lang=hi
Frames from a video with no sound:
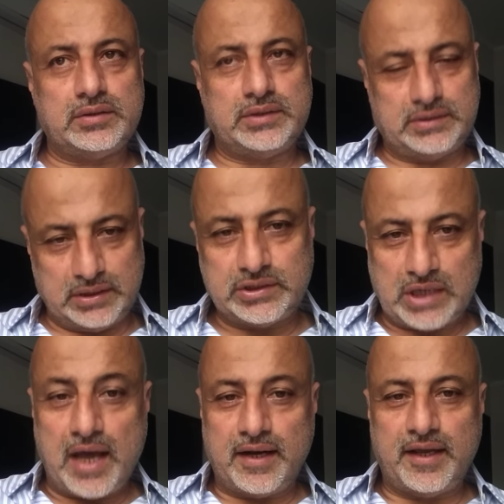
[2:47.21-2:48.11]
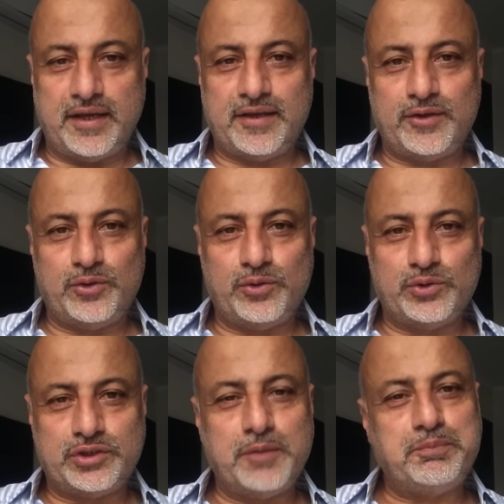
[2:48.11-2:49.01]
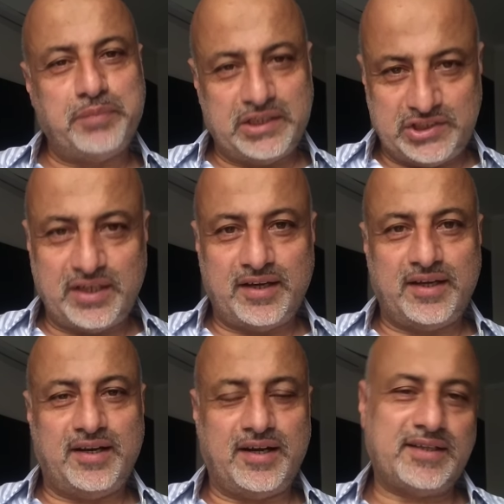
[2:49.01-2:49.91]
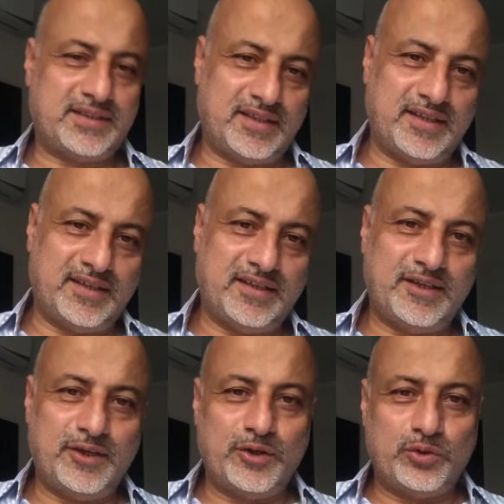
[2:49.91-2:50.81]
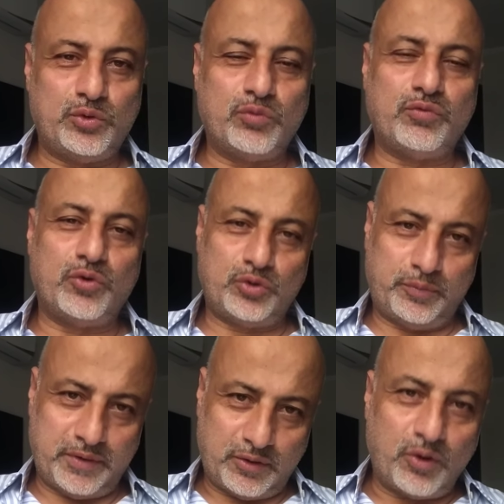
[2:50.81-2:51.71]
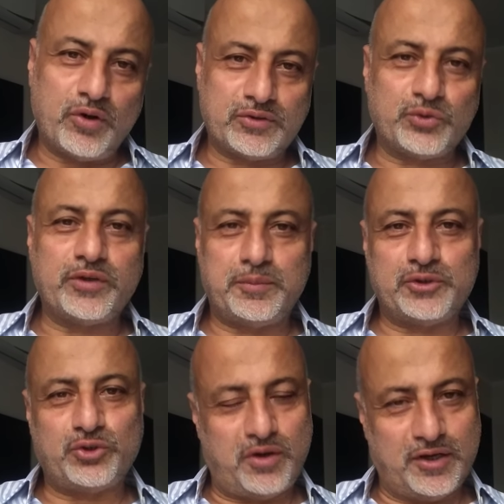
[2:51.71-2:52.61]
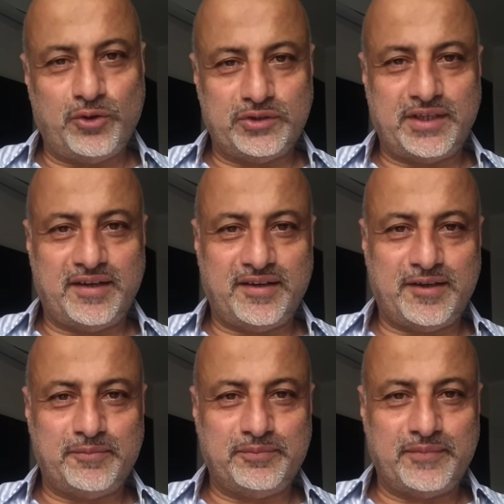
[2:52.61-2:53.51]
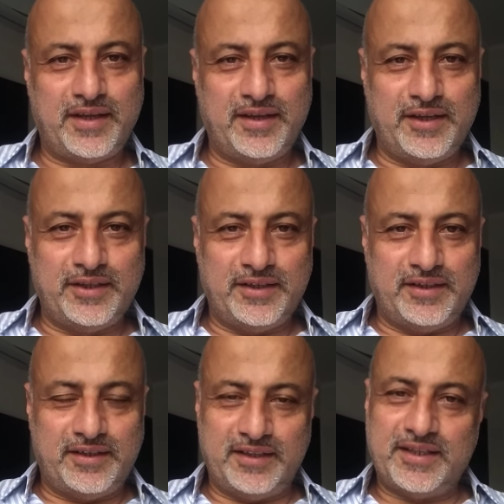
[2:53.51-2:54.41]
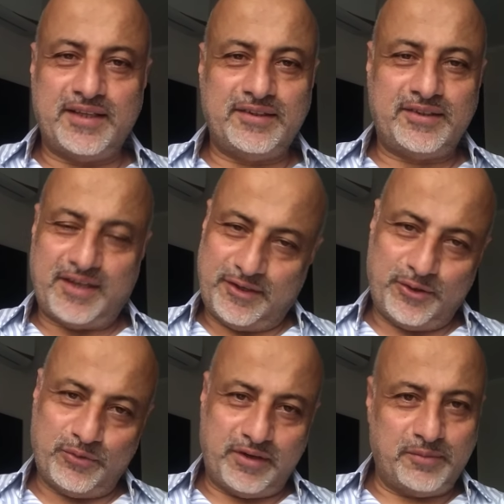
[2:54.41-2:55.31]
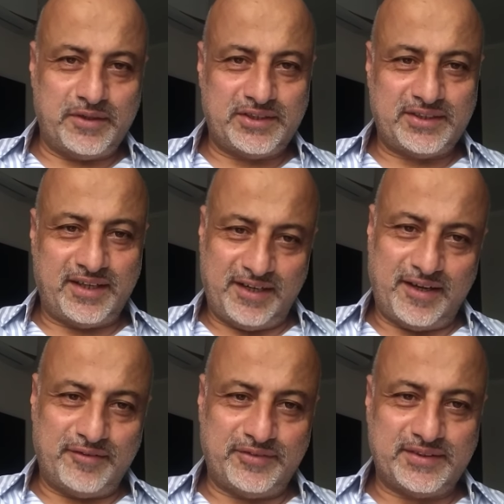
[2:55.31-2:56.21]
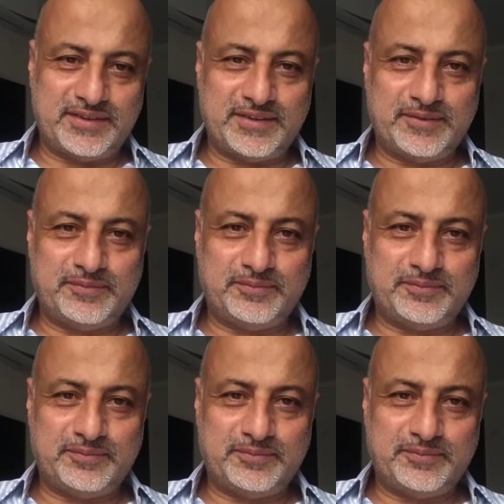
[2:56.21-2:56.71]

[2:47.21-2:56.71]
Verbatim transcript: जिससे चाह रहे हैं उसकी पिक्चर अगर लगा सकें तो वो तो फिर और सोने पे सुहागा हो जाएगा काम टिल देन थैंक यू वेरी मच अल्लाह हाफिज़